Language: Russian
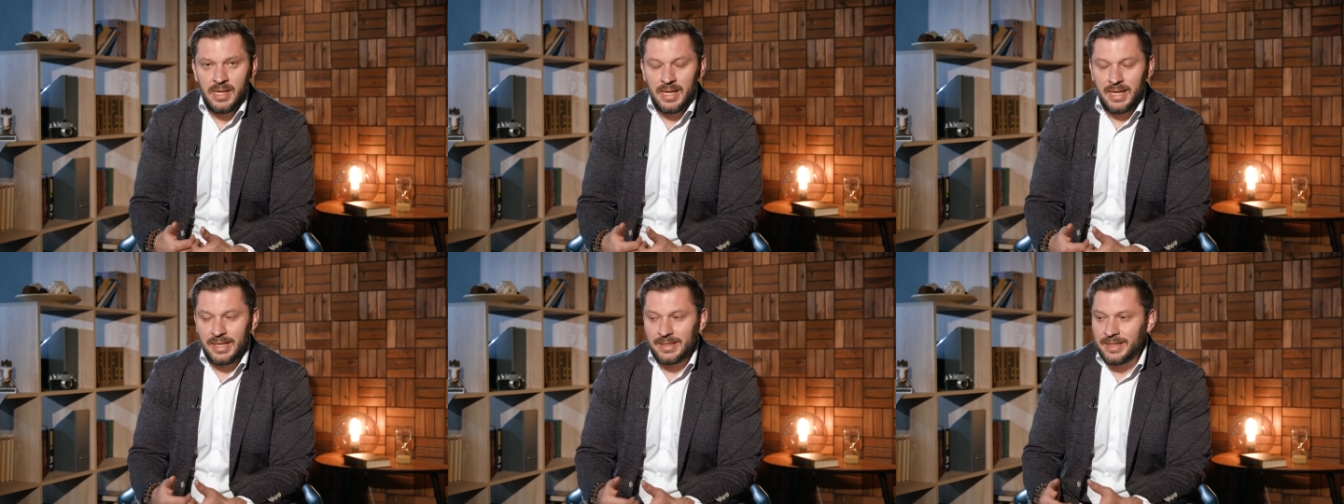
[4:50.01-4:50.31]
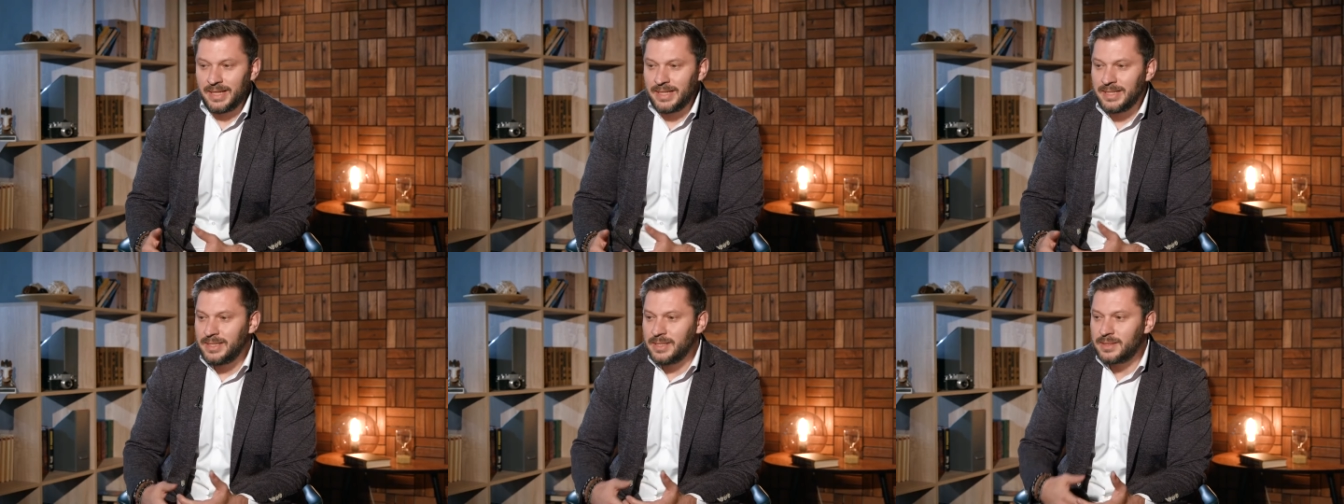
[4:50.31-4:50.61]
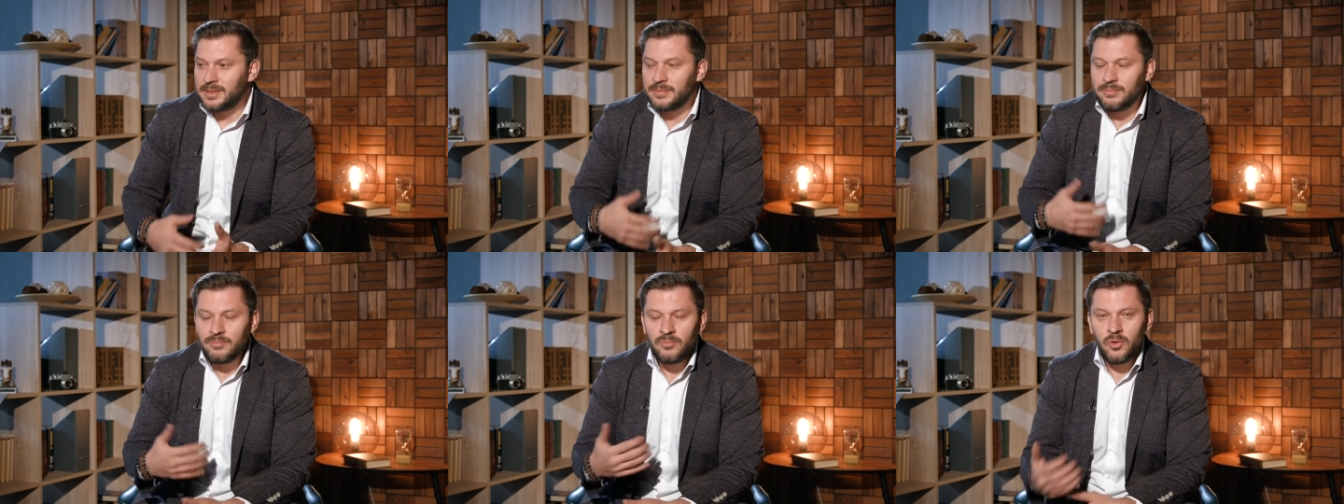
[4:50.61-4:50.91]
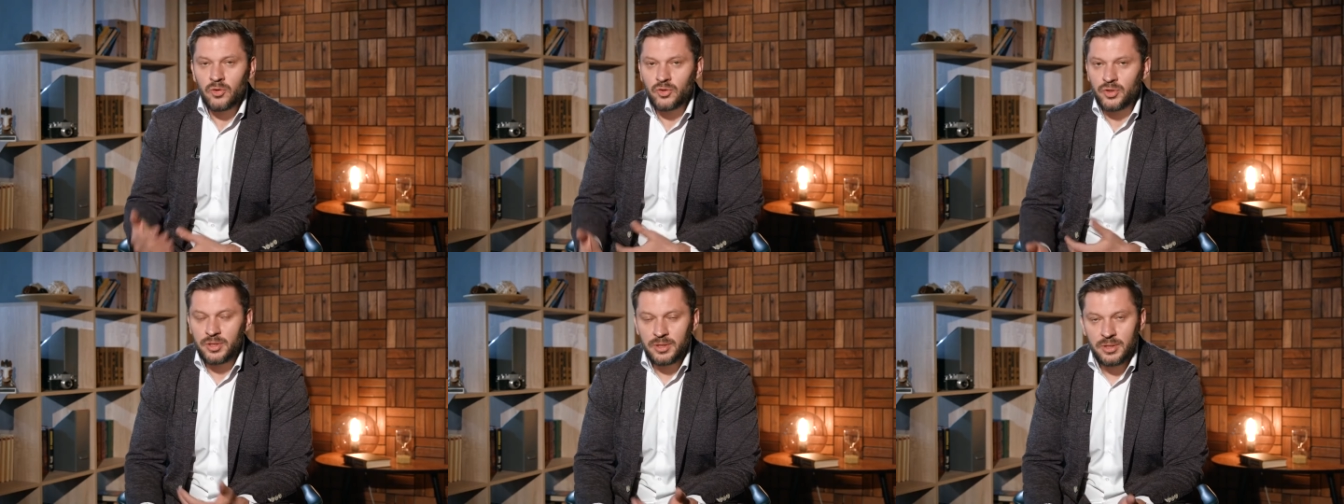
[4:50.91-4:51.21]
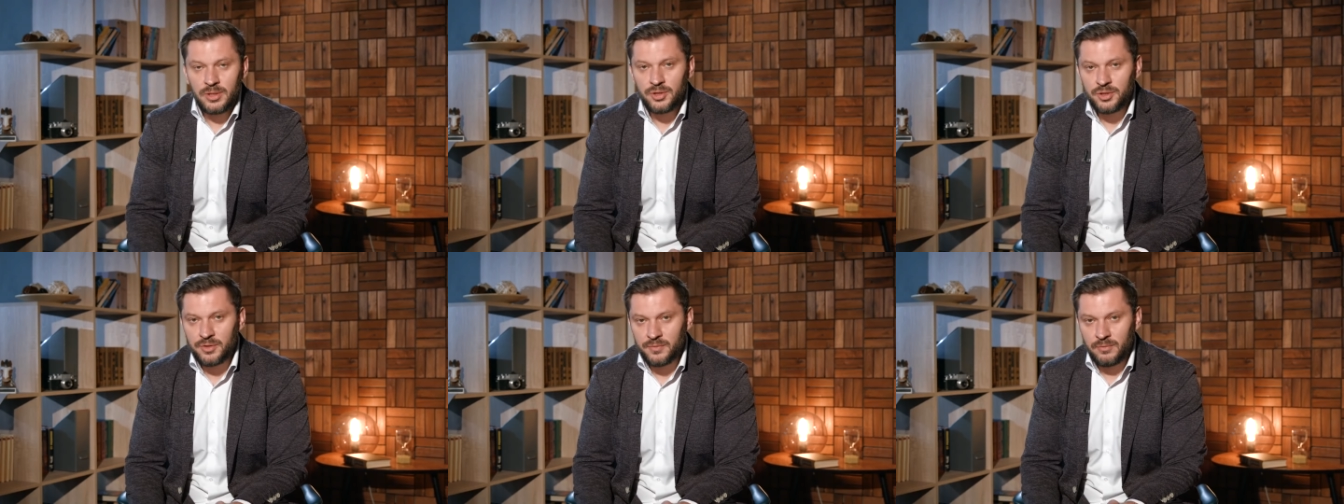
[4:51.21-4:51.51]
она не
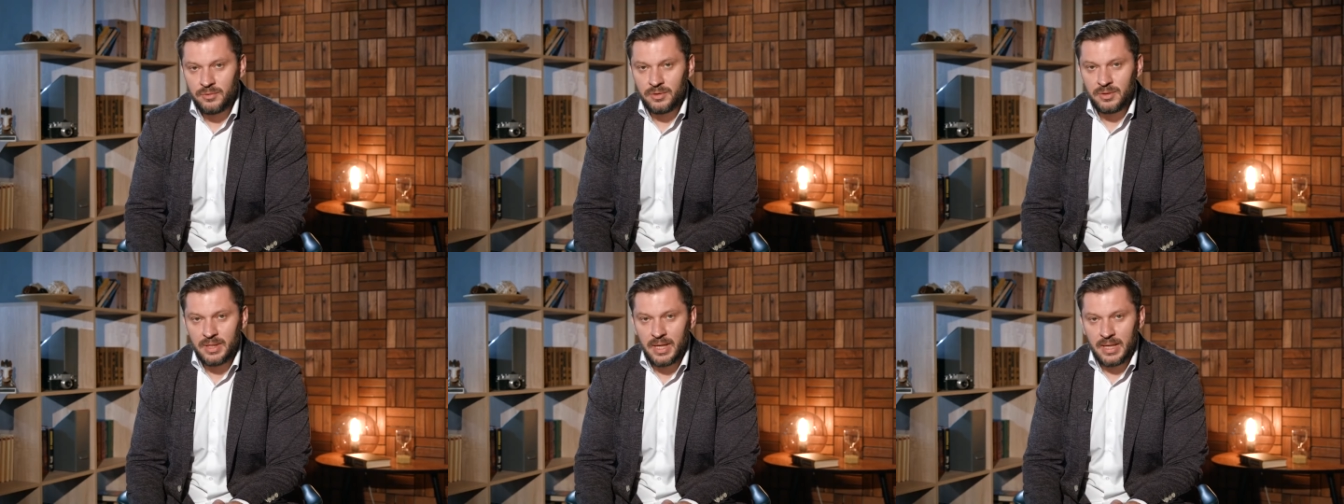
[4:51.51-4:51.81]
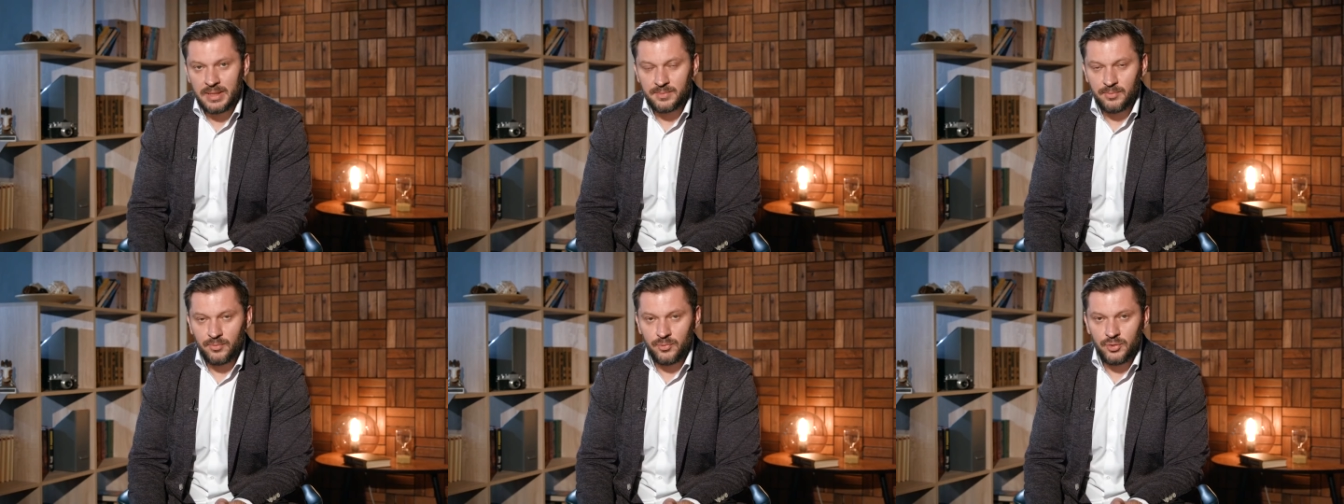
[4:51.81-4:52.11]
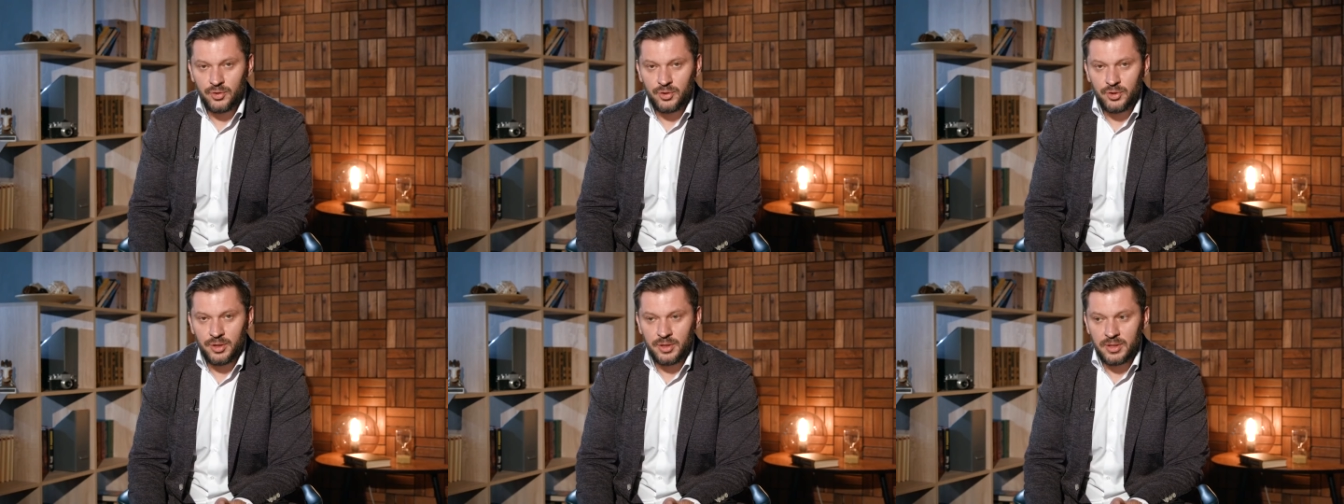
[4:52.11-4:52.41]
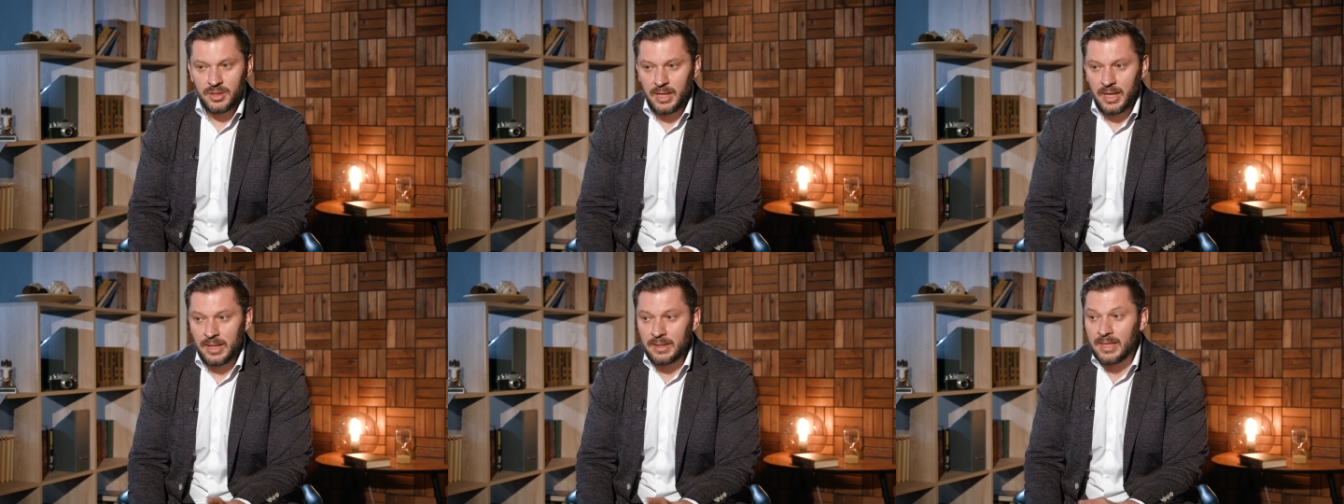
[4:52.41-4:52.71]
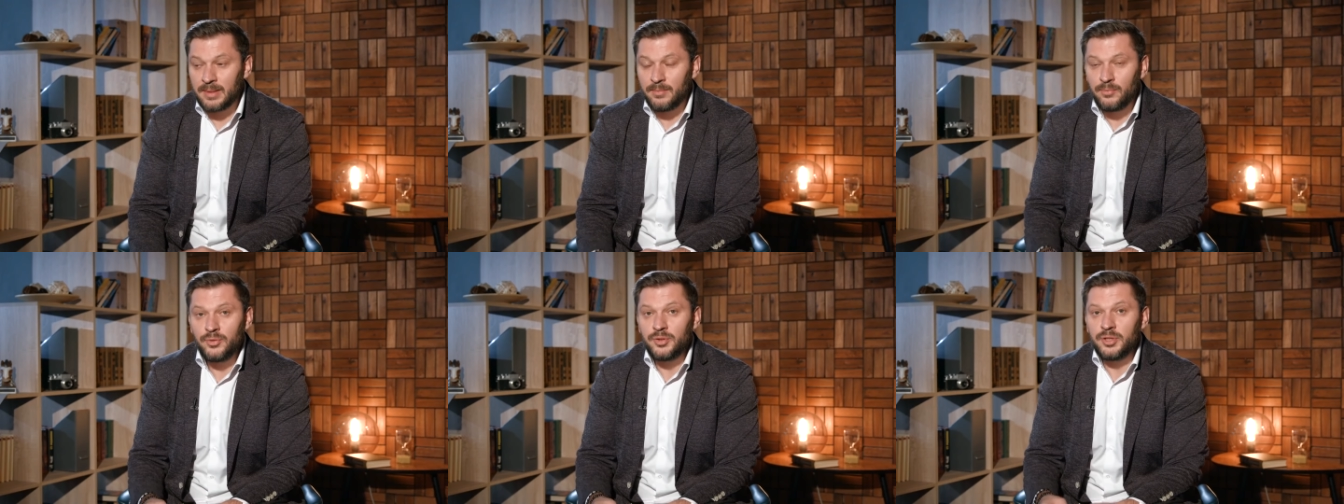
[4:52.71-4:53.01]
сможет ничего дать мужчине,
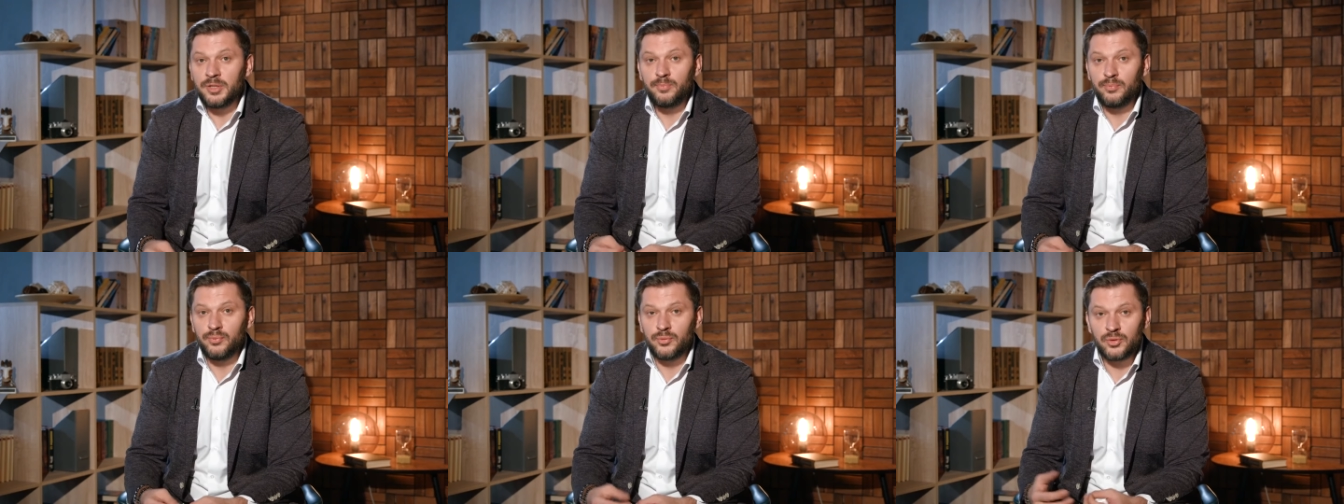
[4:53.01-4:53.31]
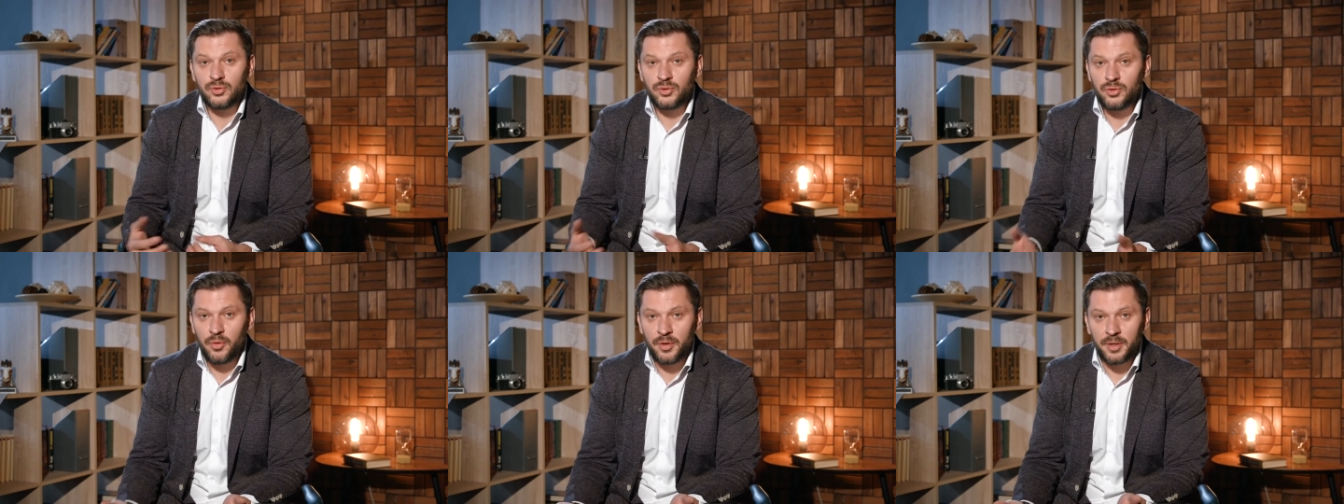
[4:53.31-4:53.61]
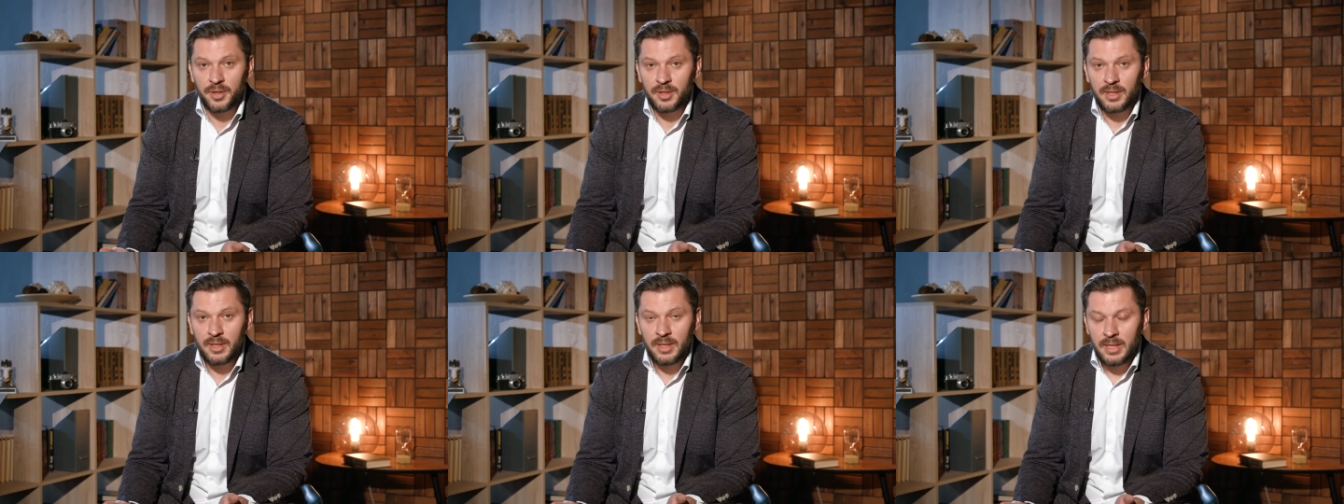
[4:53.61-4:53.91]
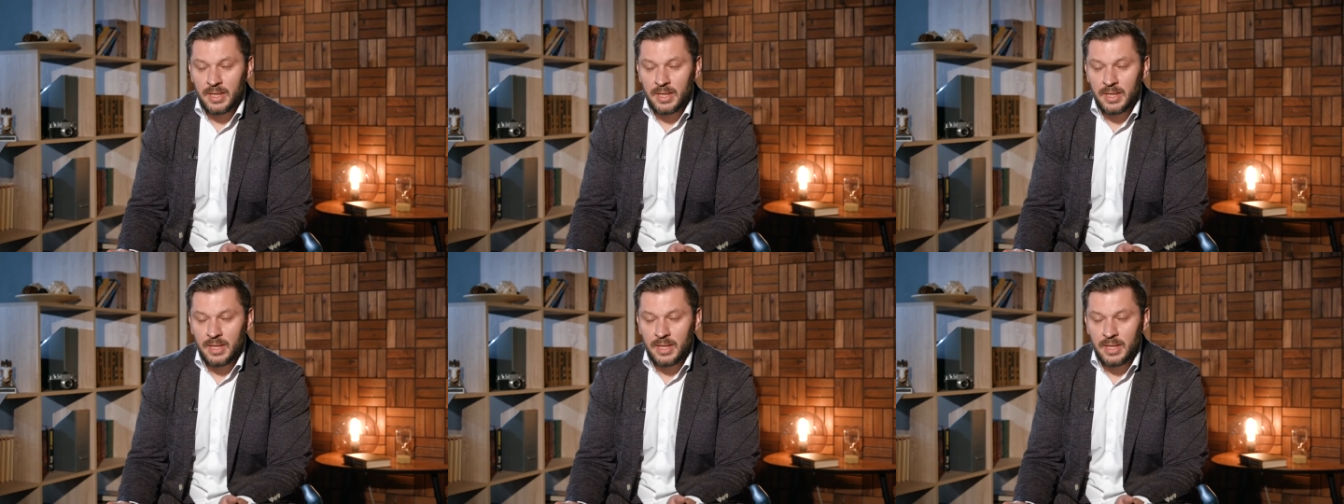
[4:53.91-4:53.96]
она будет пустой.